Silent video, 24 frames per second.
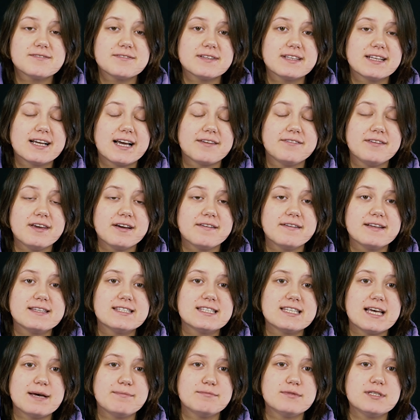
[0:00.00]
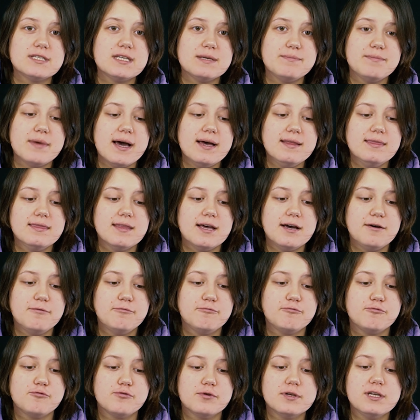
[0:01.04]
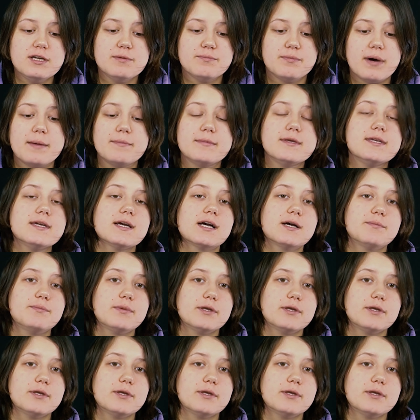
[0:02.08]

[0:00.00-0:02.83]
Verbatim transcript: сфотографировать сам себя на фоне памятника